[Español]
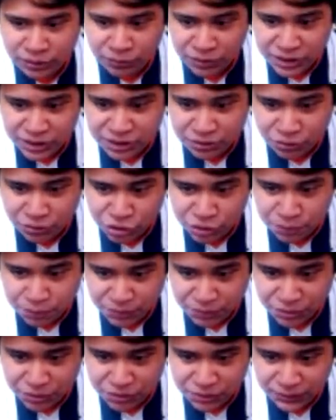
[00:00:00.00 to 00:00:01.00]
voy a hacer unos
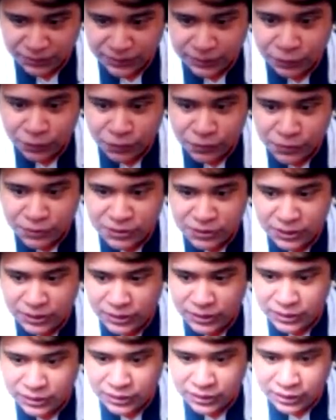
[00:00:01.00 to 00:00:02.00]
primeros intentos
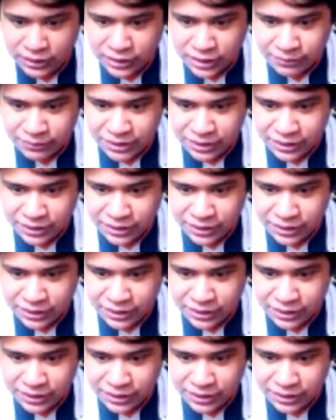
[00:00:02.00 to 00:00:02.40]
y a ver